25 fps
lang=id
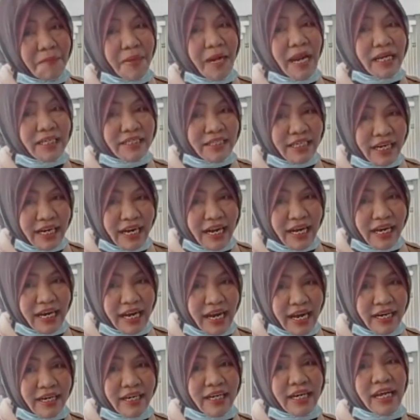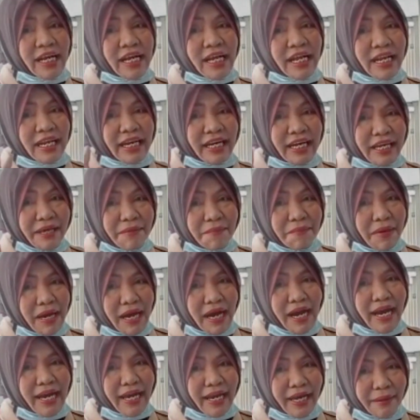melaksanakan
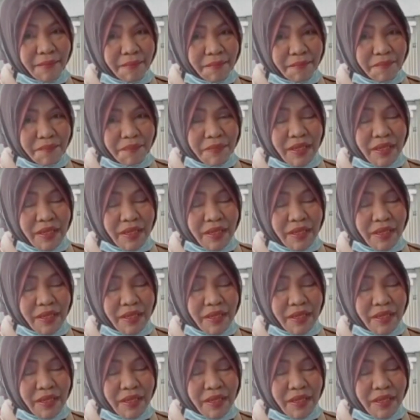5M